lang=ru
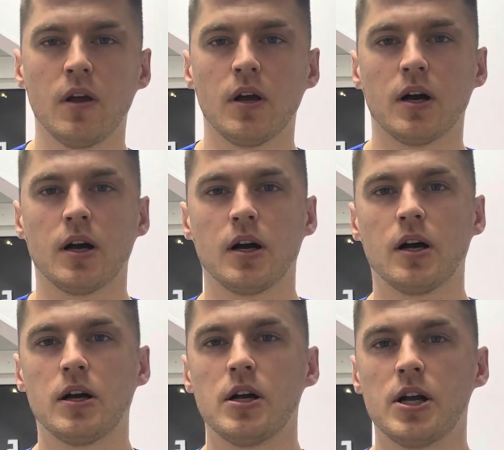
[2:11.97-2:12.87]

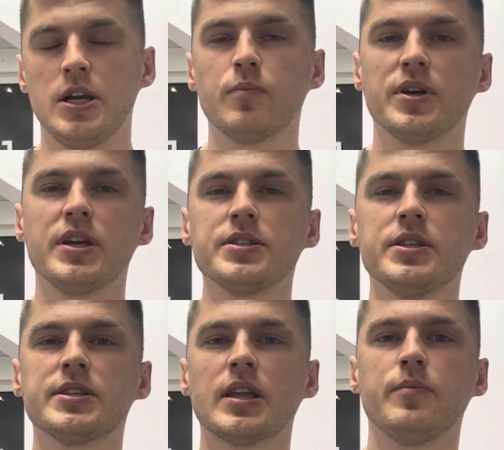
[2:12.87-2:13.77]
А, либо есть
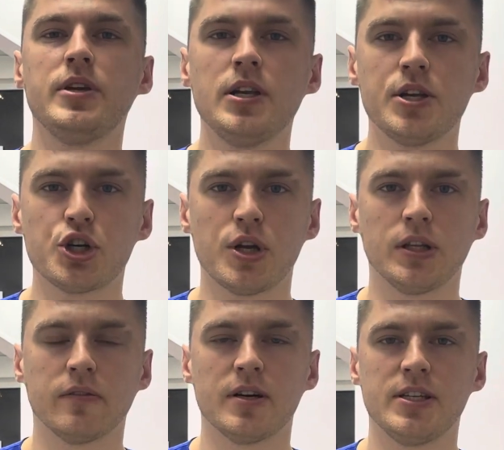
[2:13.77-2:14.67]
нестабильность
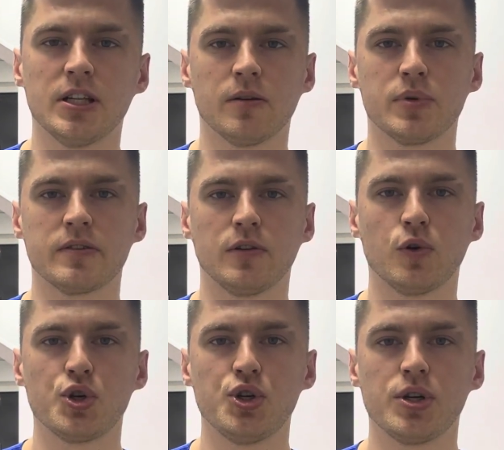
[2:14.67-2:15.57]
шейного отдела
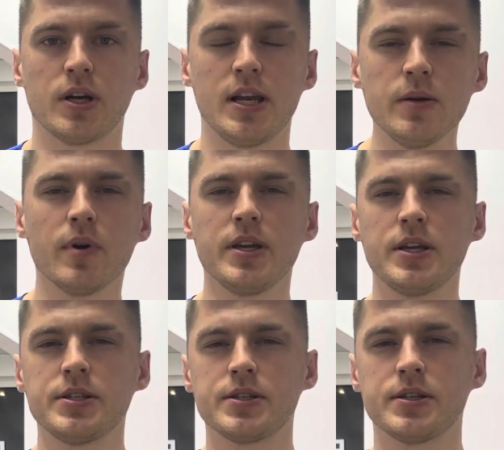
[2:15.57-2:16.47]
позвоночника, либо
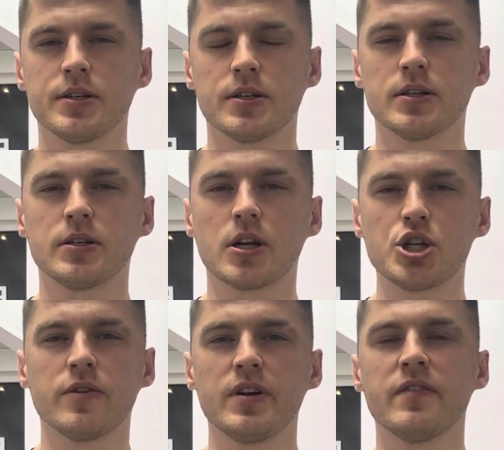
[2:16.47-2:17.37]
есть э,
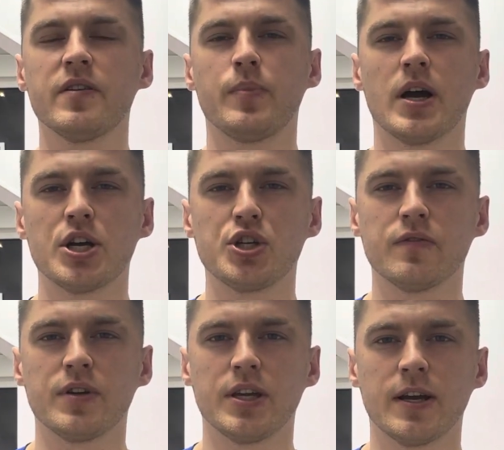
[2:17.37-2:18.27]
грыжевые
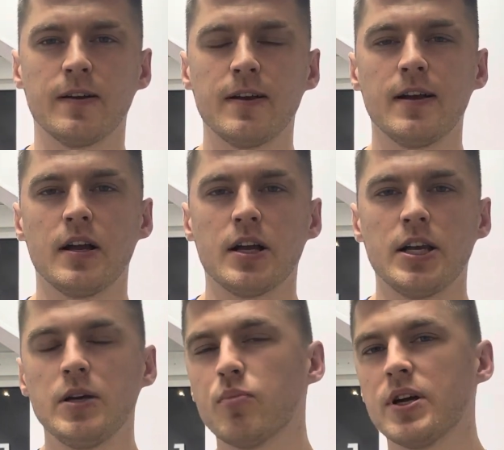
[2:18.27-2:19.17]
выпячивания,
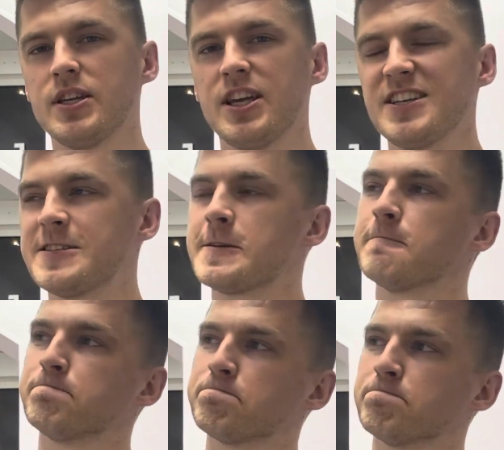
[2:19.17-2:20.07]
либо есть
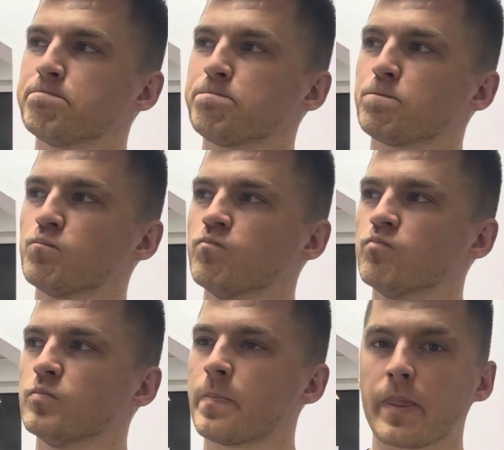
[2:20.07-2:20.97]

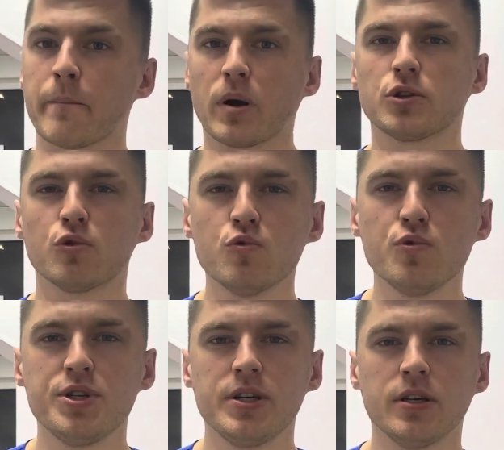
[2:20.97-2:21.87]

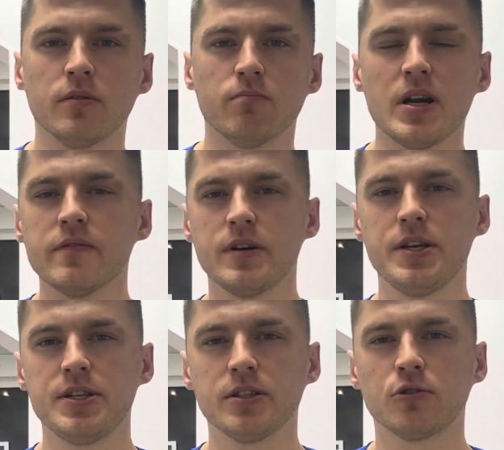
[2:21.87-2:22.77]
протрузии, болевые
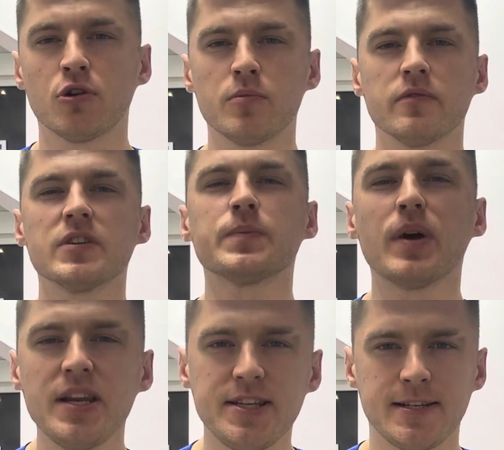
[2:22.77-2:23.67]
синдромы,
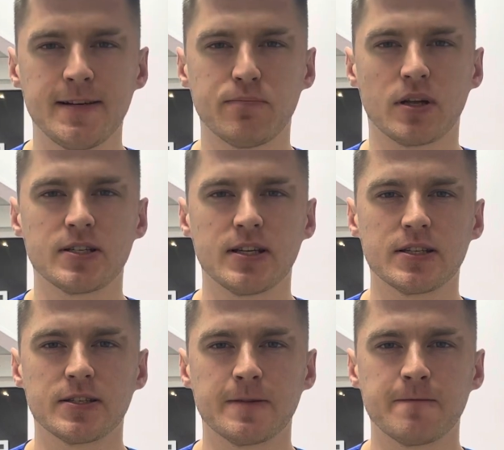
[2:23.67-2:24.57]
воспалительные процессы.